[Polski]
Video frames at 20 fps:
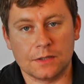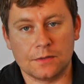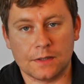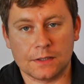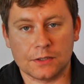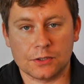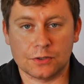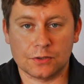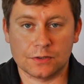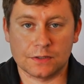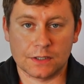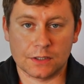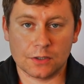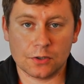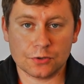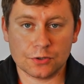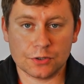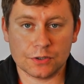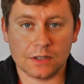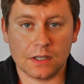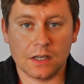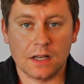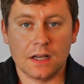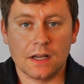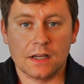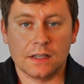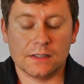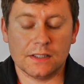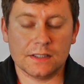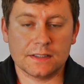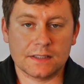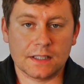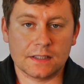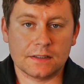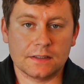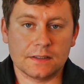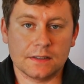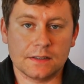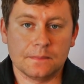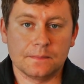2000 godzin.
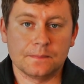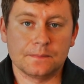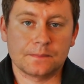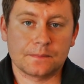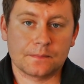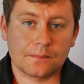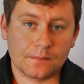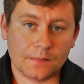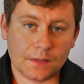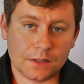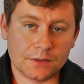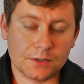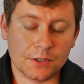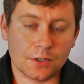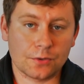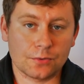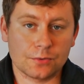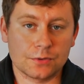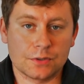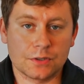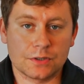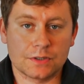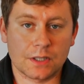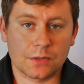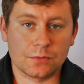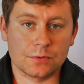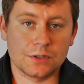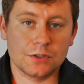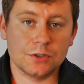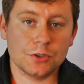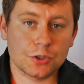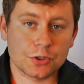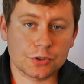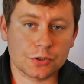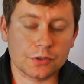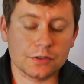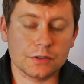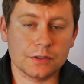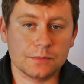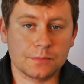Niestety Cirrus został
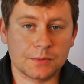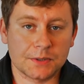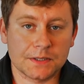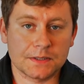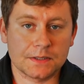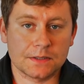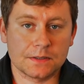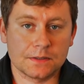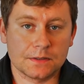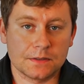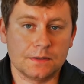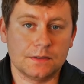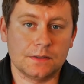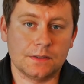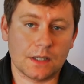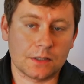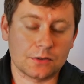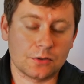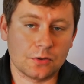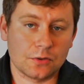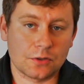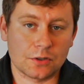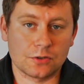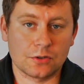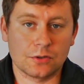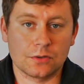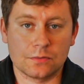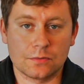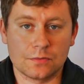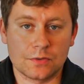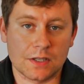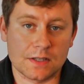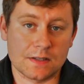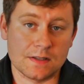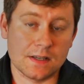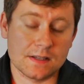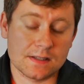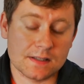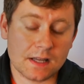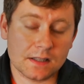zniszczony przez, jak to określono wówczas,
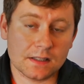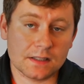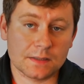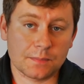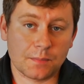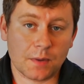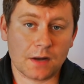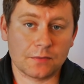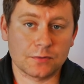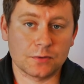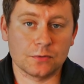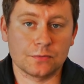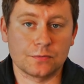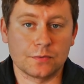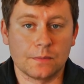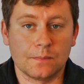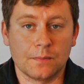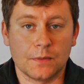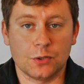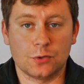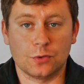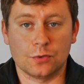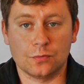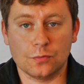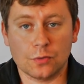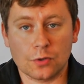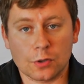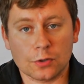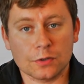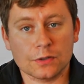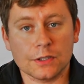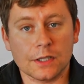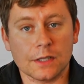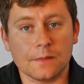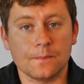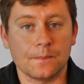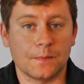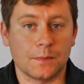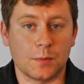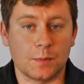nieznanych sprawców i to
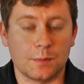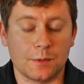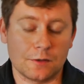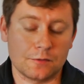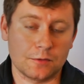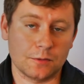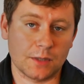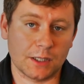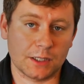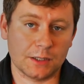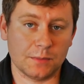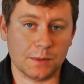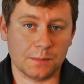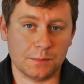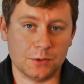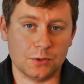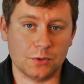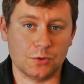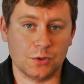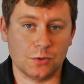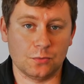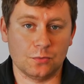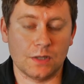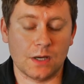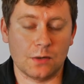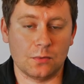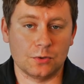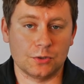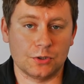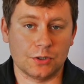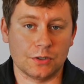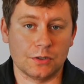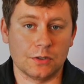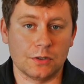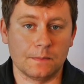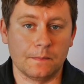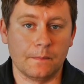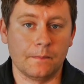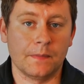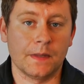dwukrotnie. Po pierwszym takim epizodzie udało się
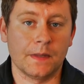go